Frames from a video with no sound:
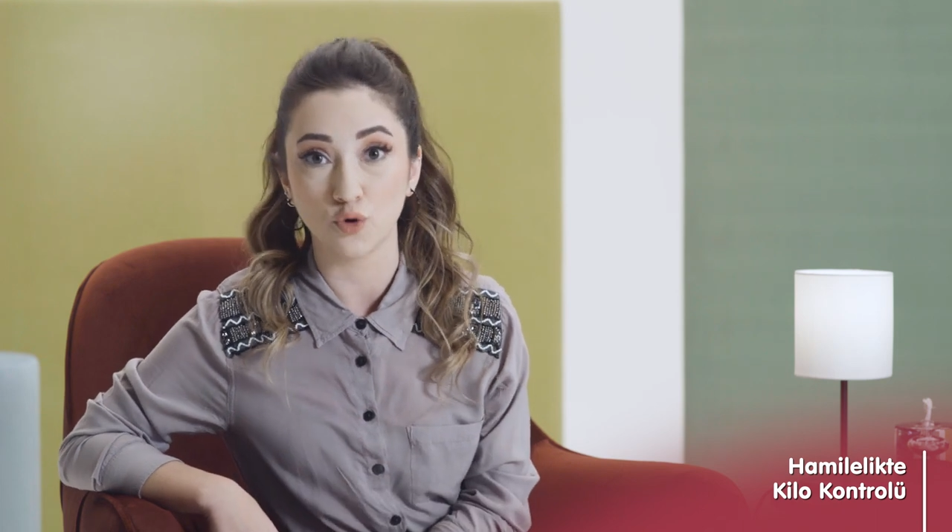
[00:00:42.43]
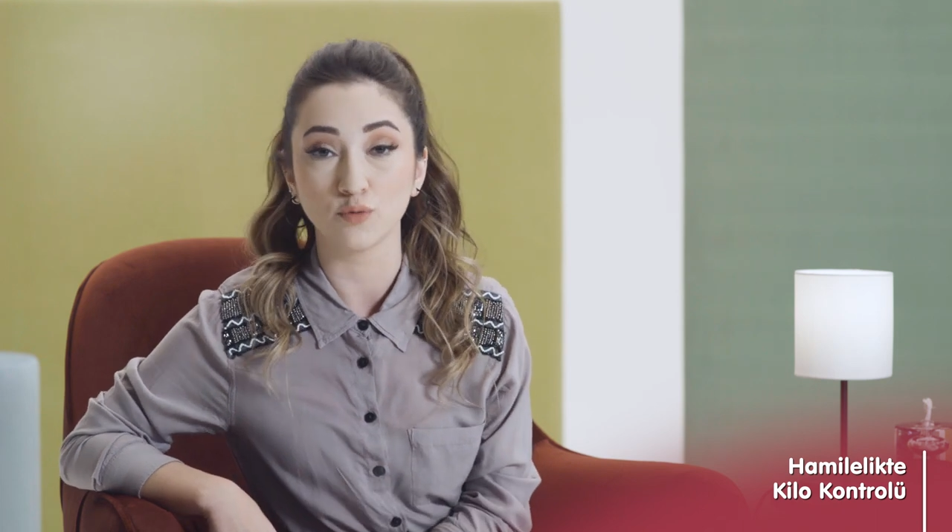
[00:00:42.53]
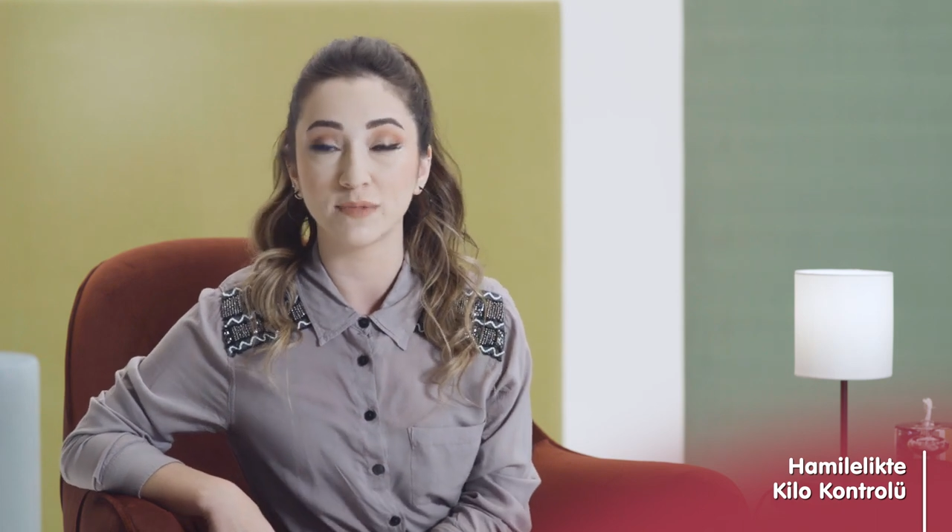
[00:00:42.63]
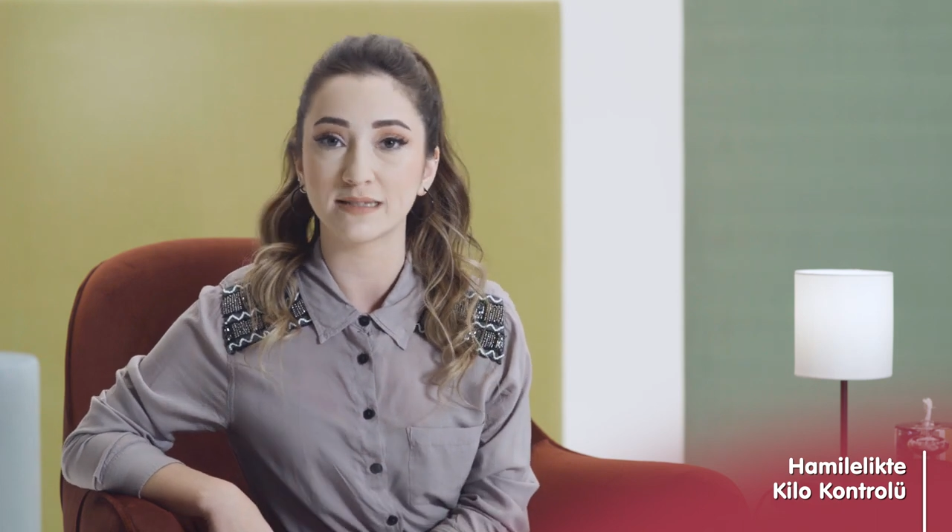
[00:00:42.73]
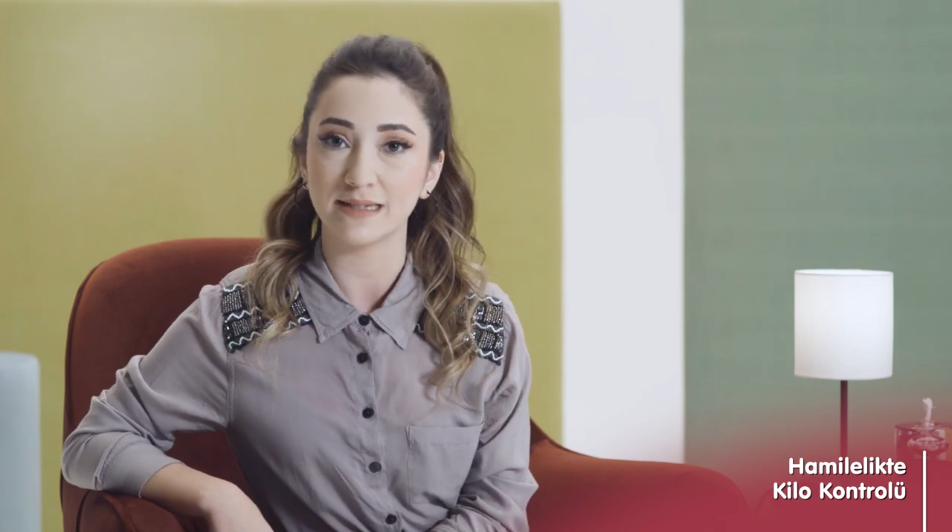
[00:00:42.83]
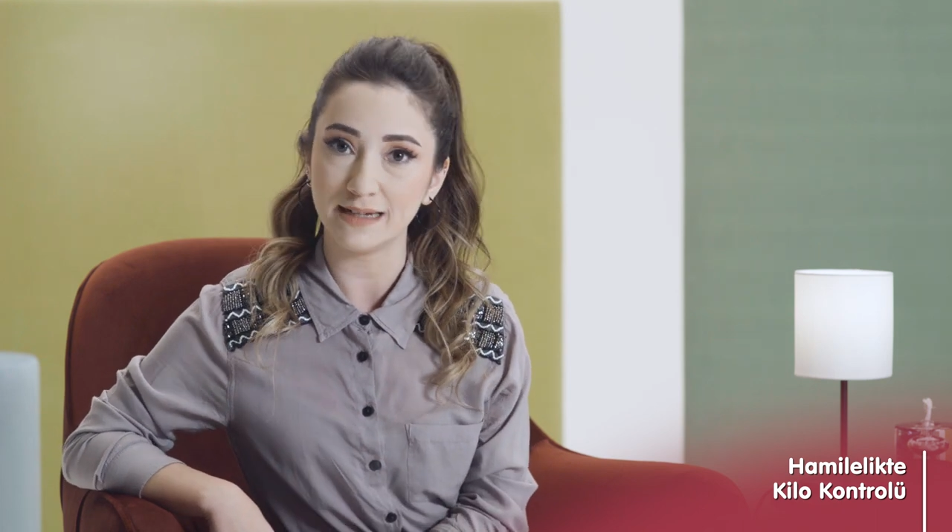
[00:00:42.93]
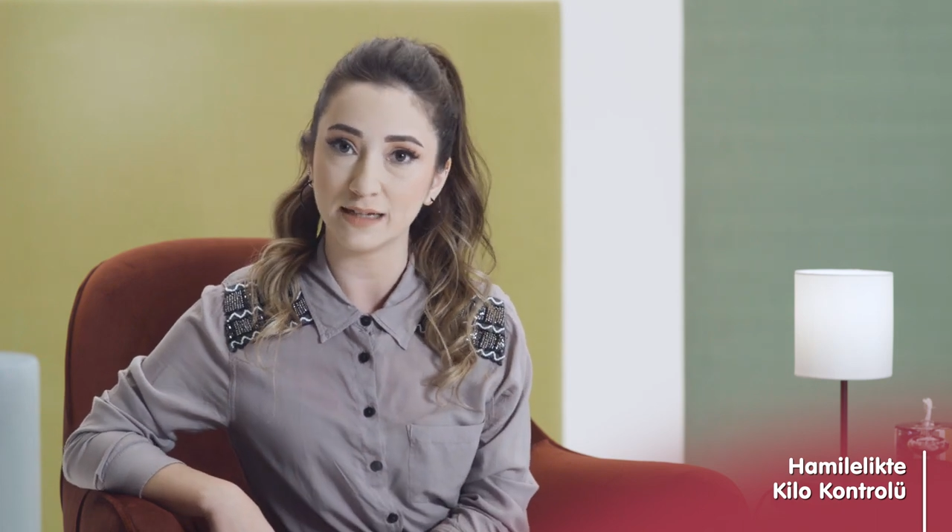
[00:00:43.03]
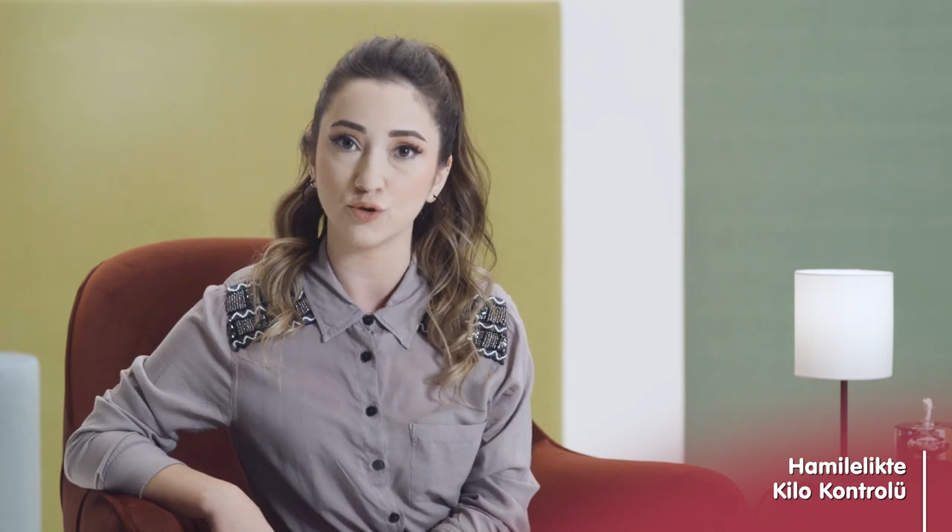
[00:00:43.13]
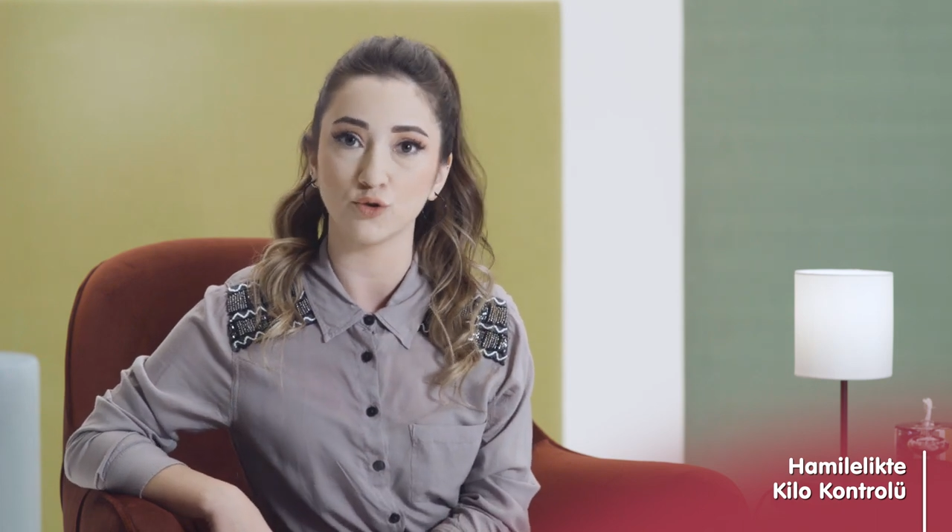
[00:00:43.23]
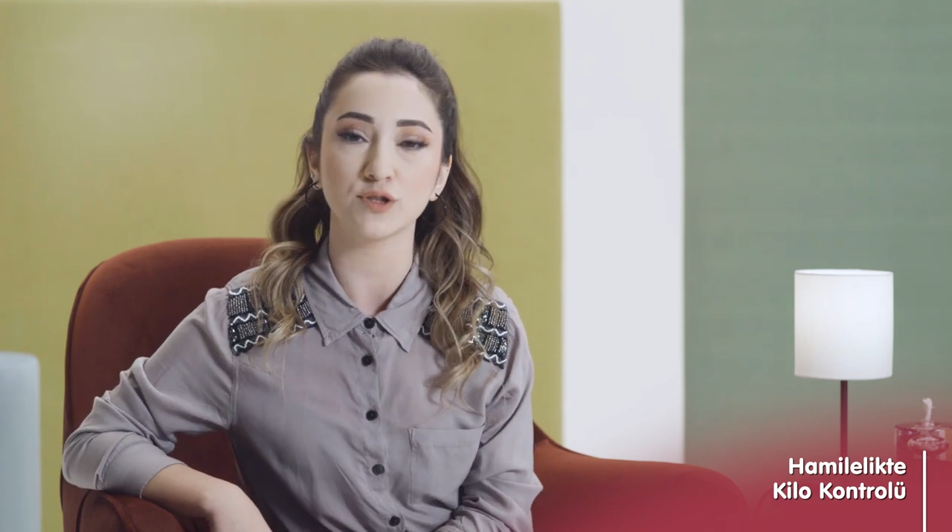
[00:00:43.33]
olması
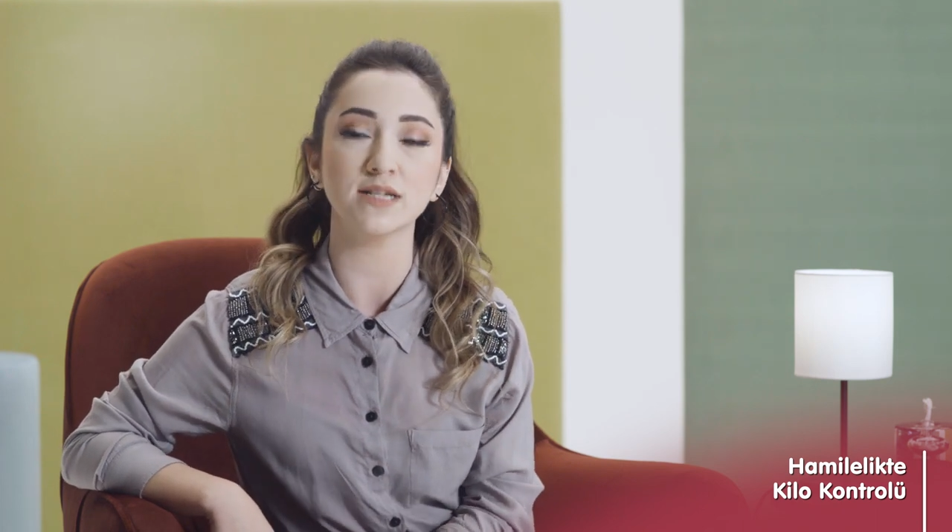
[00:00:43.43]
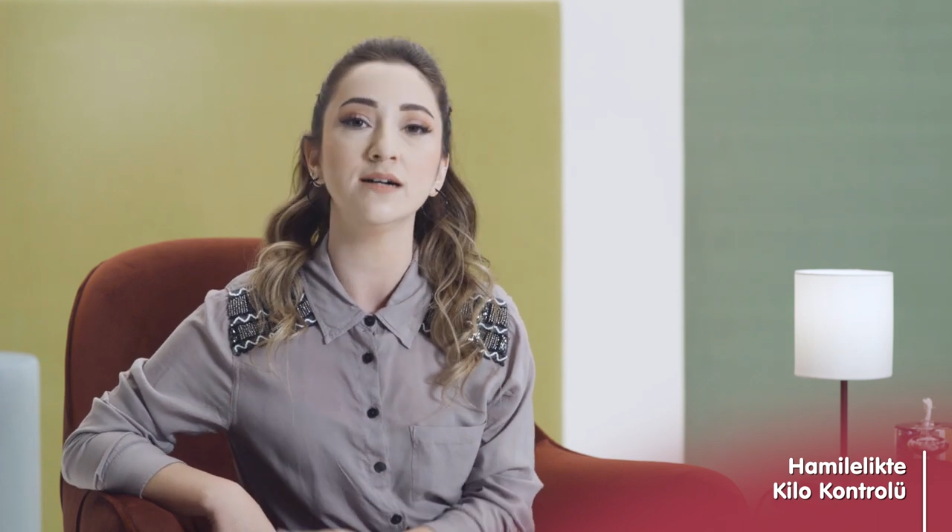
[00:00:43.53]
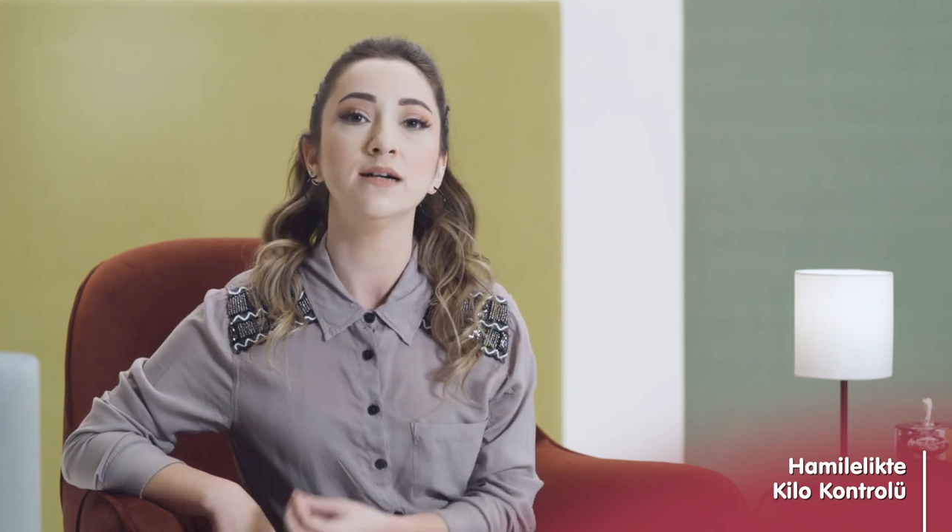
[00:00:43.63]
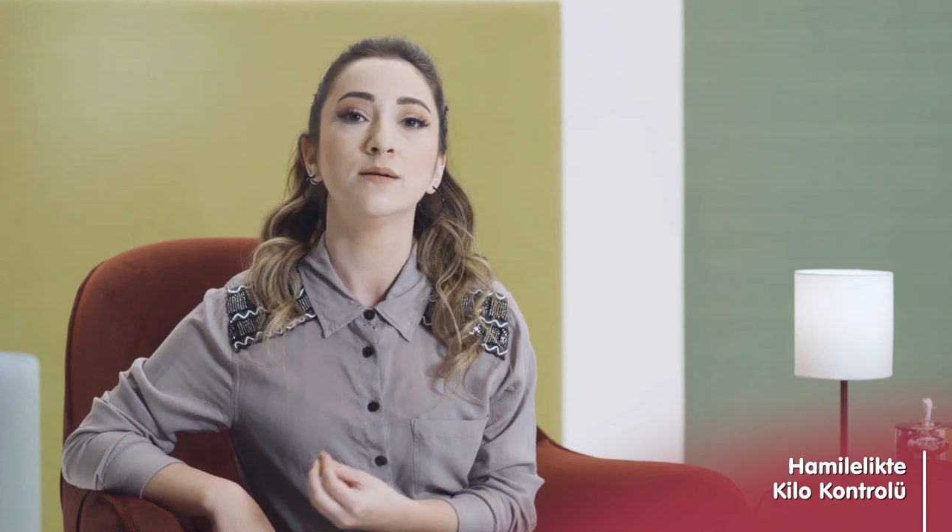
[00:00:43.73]
gerekiyorsa